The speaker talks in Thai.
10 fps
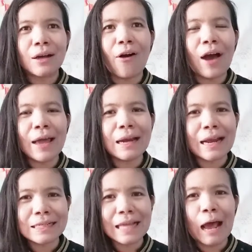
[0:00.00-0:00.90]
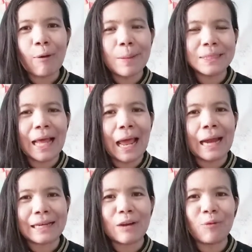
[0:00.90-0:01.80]
ขอให้รักษาความสะอา
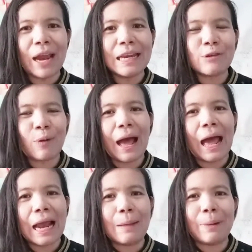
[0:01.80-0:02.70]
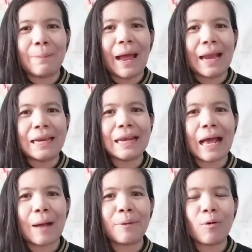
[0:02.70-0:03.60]
ดกันไว้ดีกว่าอะไรประมาณนี้นะ
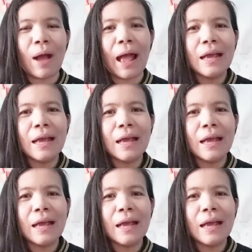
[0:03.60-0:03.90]
คะ เพราะว่า